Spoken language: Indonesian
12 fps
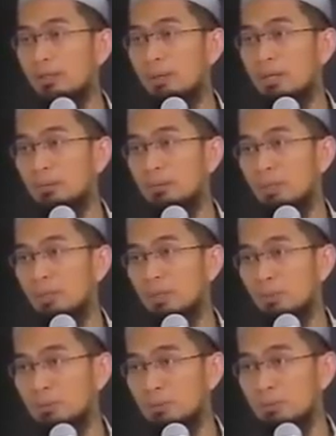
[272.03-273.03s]
Anda bangun
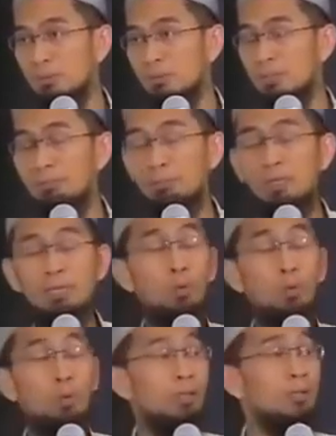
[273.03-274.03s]
dari ruku sampai
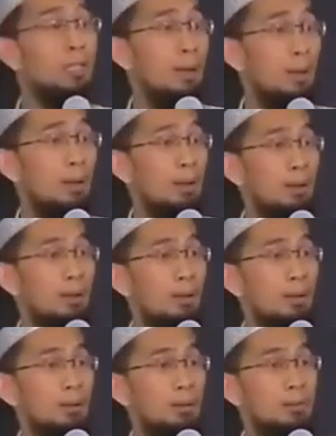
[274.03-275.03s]
ruku Anda tenang.
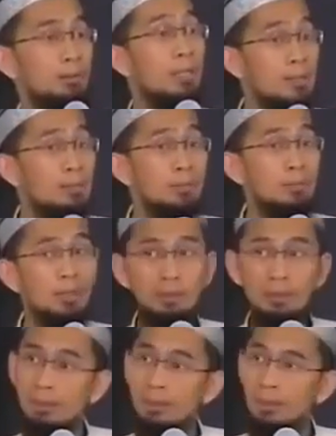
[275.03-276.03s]
Tenang dulu,
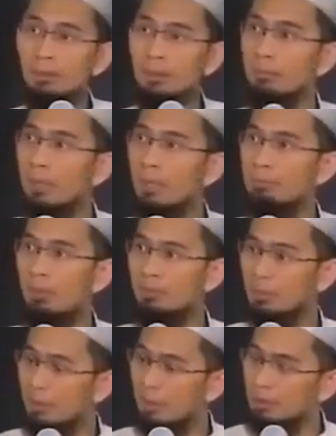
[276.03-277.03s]
tenang, nikmat,
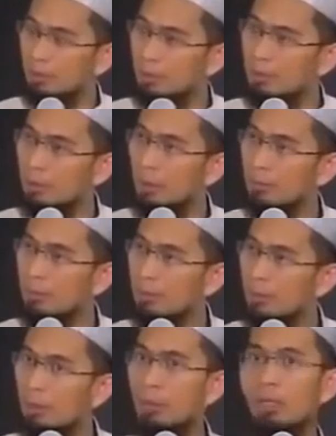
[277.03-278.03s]
baca doanya enak,
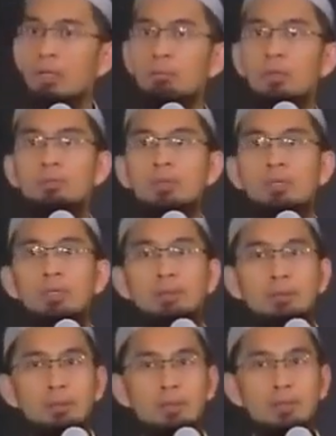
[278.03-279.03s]
tenang, baru
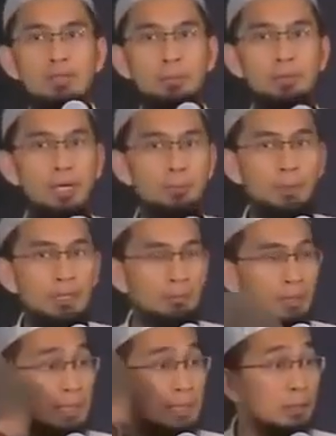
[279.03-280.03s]
bangkit. Tapi yang
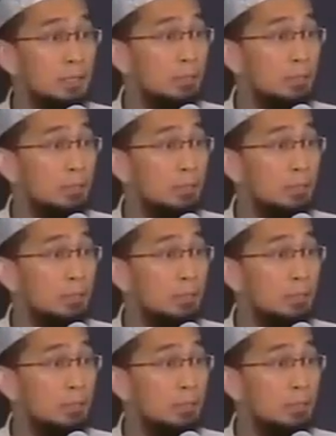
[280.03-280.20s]
paling menarik